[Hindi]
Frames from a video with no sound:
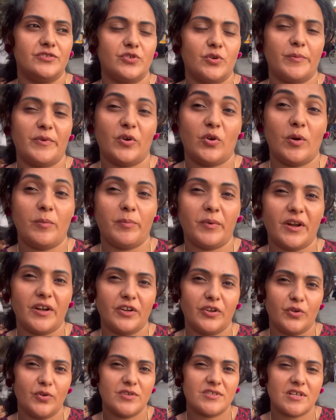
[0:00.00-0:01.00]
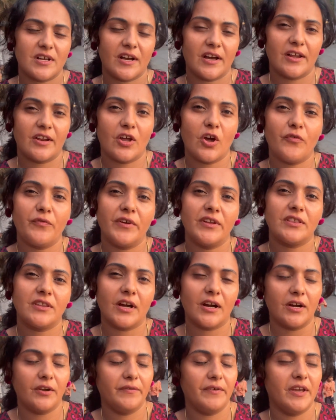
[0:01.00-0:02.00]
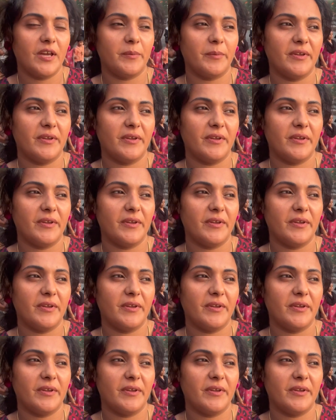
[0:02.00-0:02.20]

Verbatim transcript: जो मेकअप कंटिन्यूस लगाना है फिर थर्ड वीक